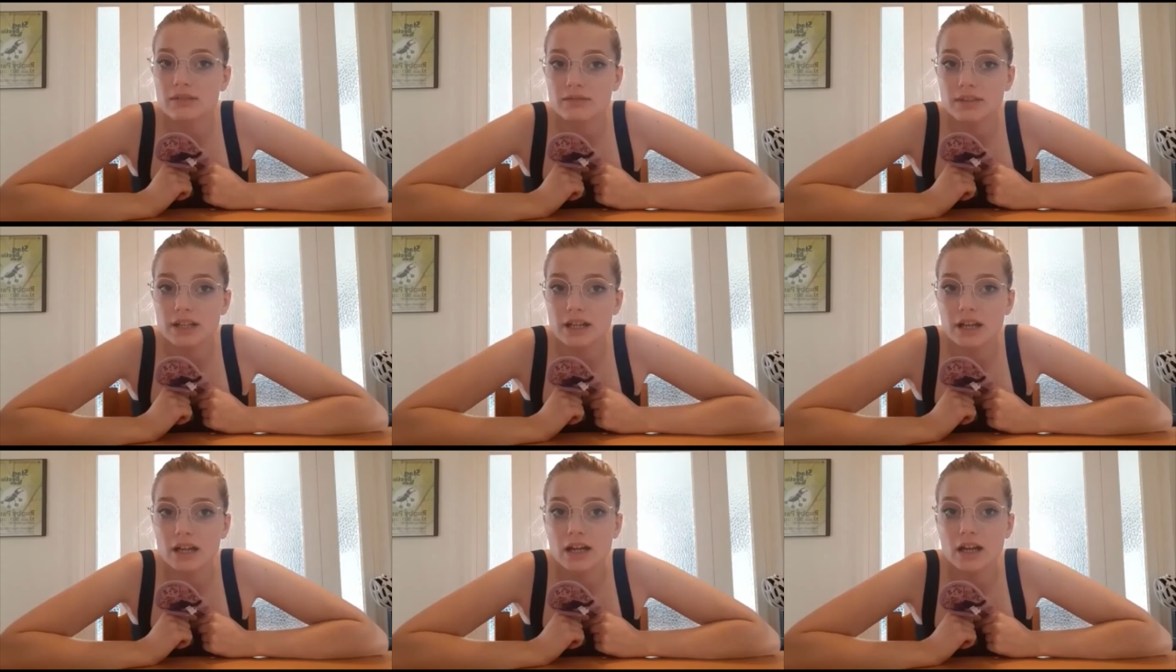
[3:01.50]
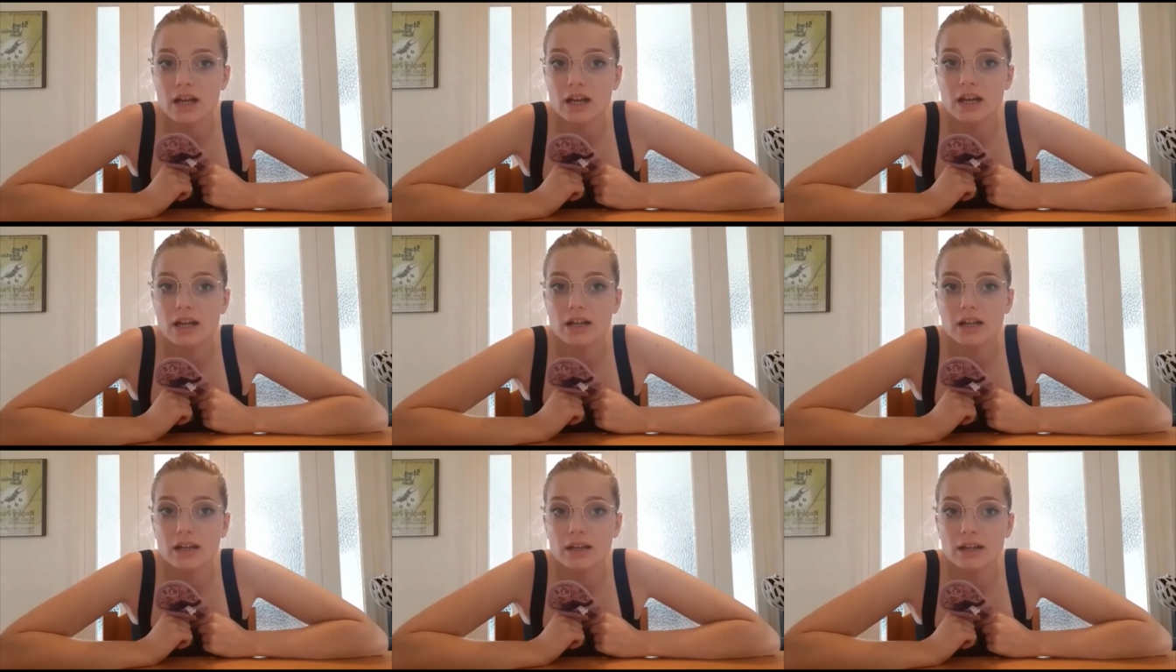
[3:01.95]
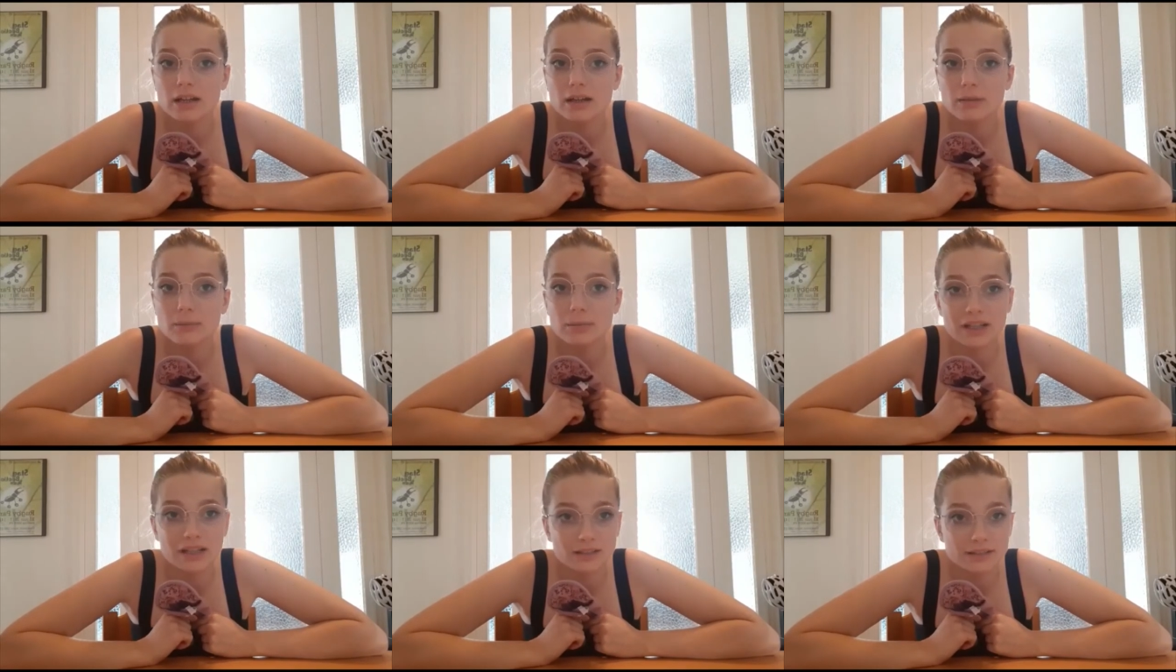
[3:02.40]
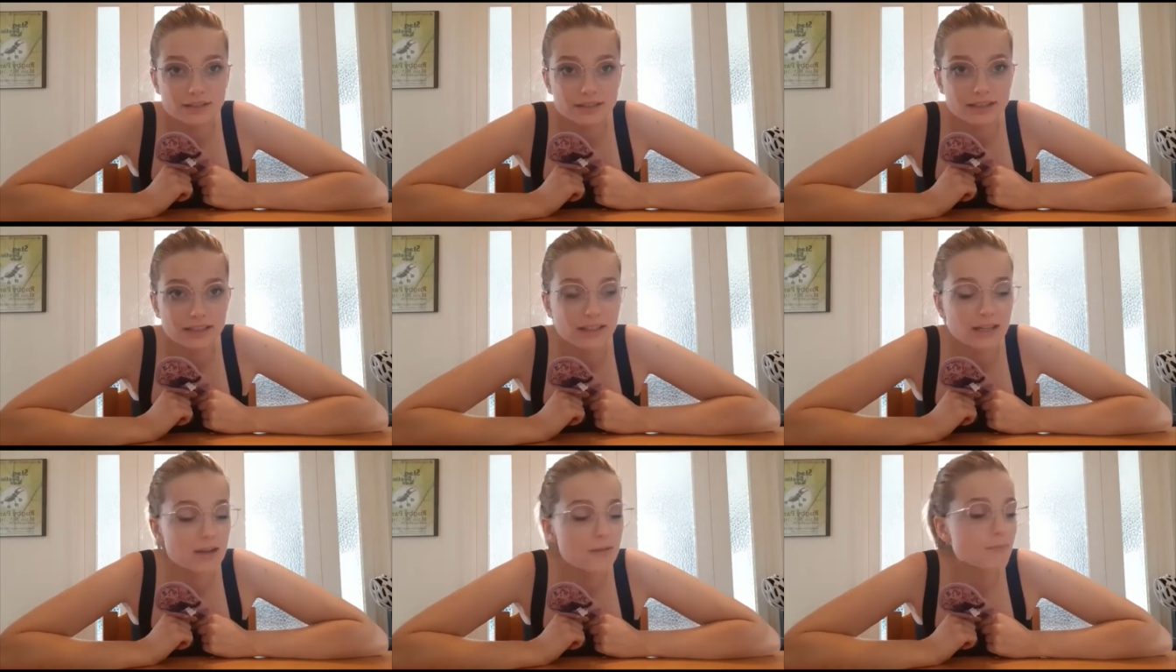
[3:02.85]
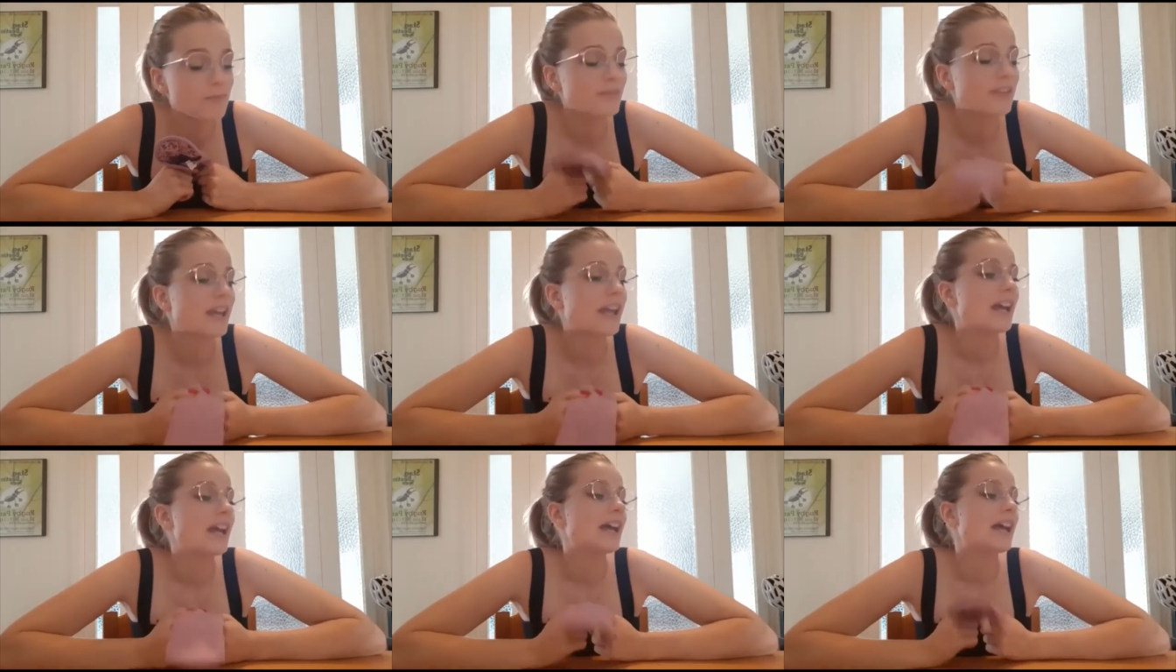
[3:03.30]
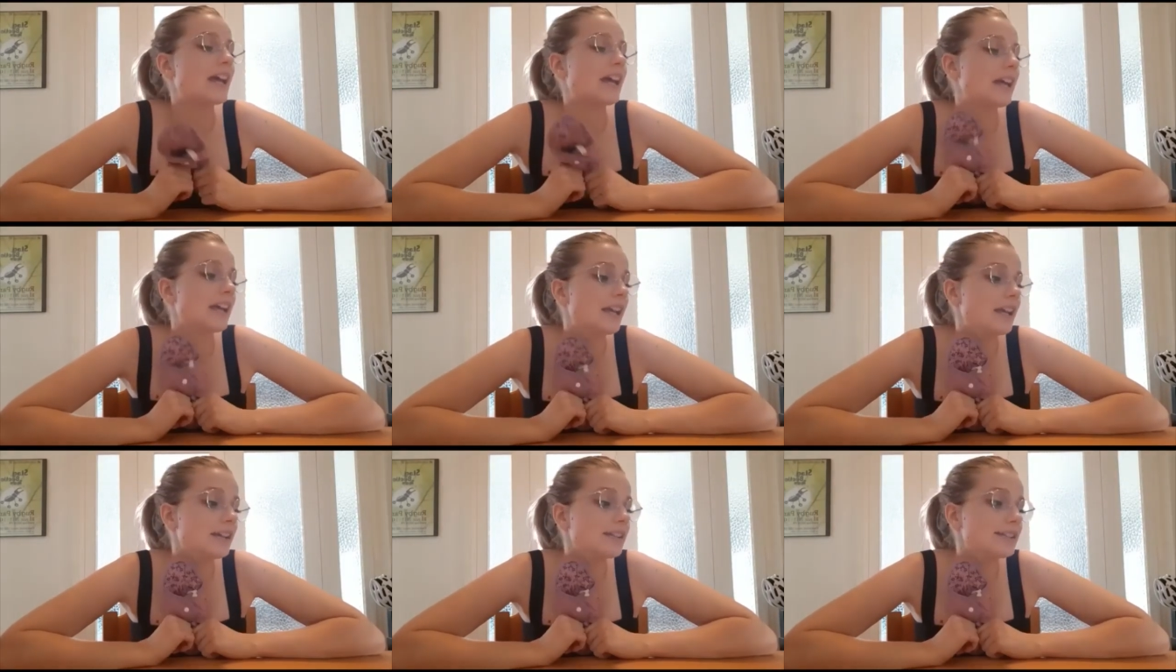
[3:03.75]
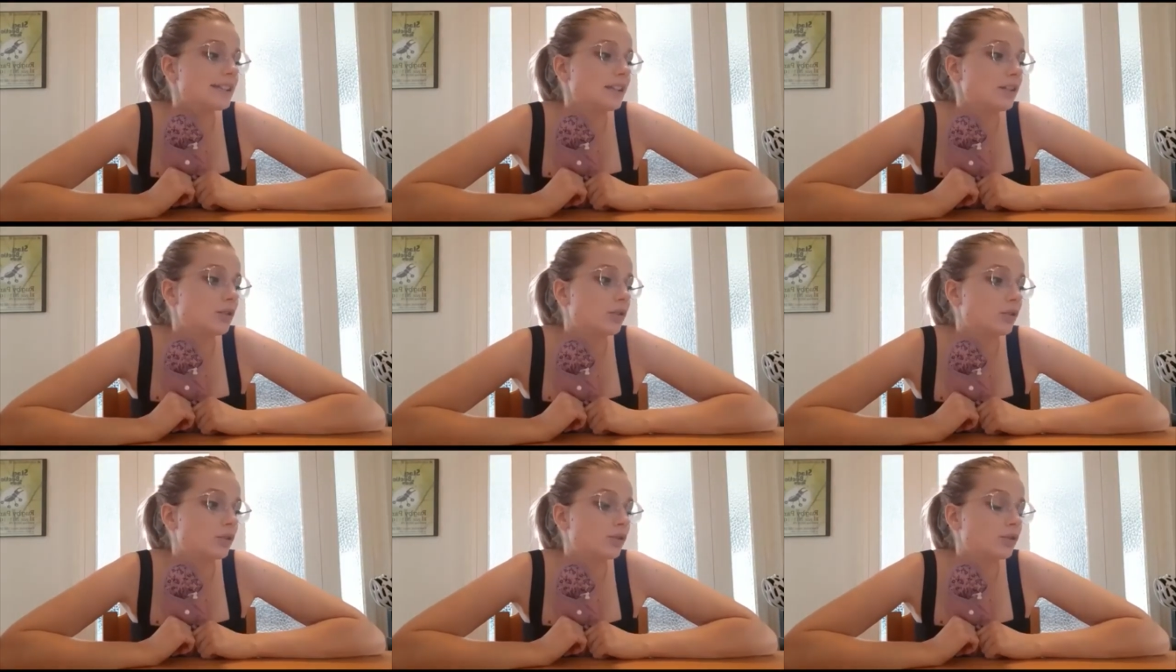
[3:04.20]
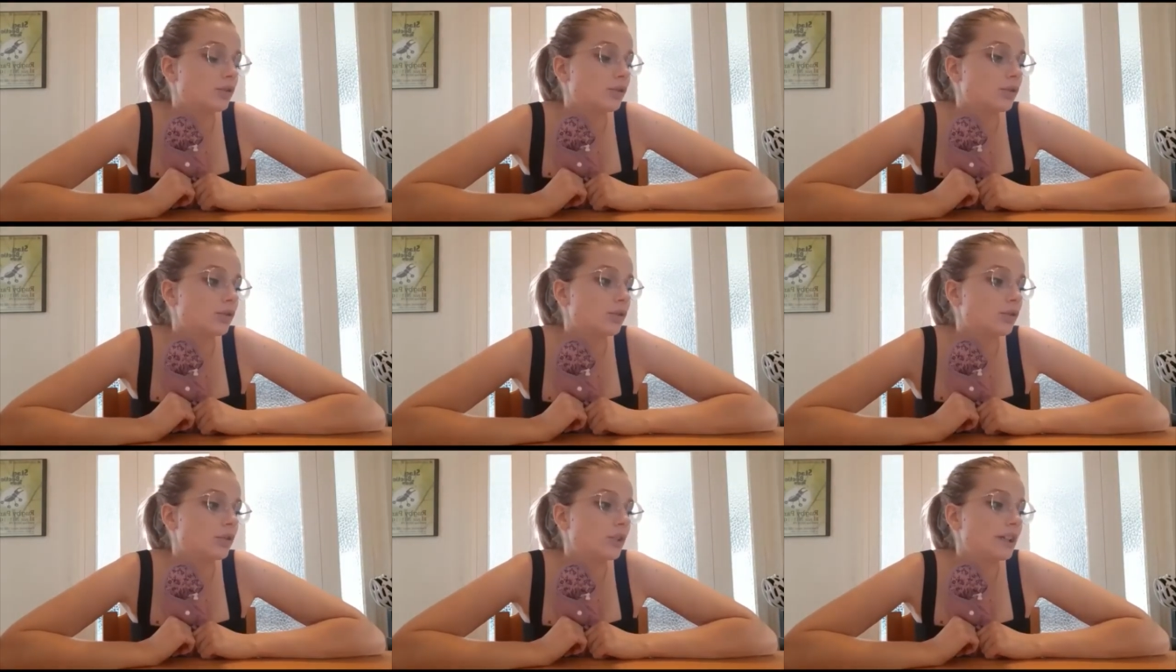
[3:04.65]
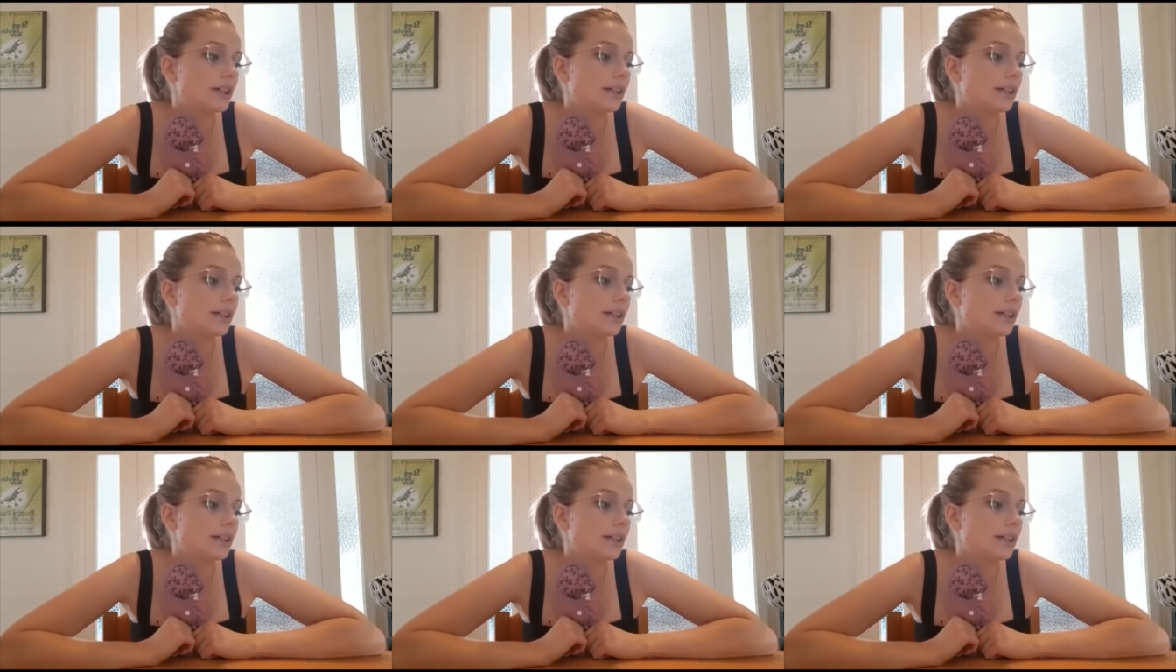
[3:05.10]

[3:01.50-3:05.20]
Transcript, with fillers: via eh, plastica e secondo